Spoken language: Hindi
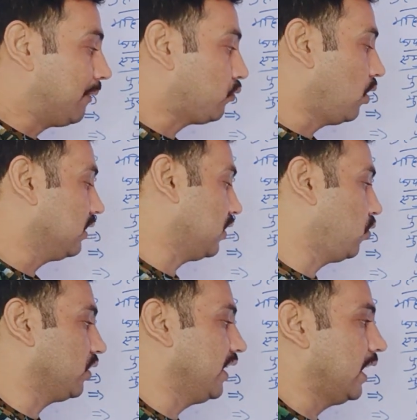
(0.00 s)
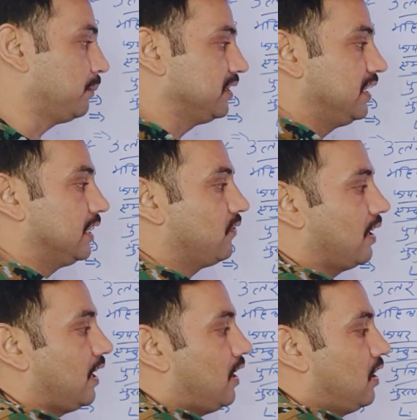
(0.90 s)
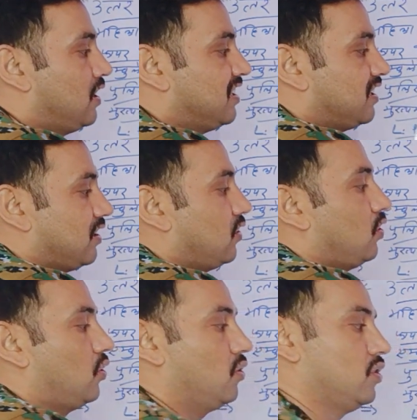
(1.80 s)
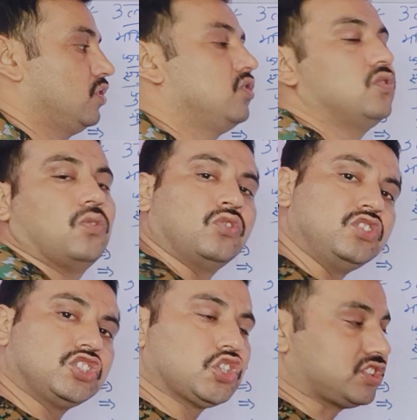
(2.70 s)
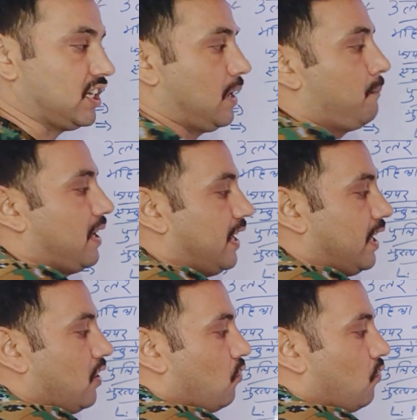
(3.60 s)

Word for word: आप कॉल करोगे एलपीजी लीक वाला 1906 नंबर है